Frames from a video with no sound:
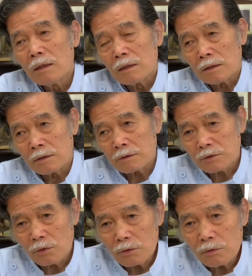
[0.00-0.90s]
ども
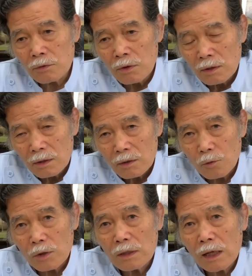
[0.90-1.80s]
それを
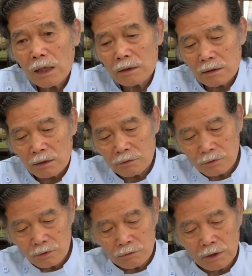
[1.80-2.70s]
超えて入っていく
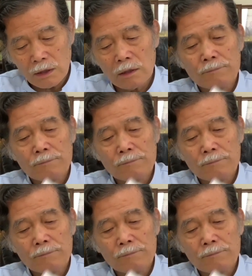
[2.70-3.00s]
というのは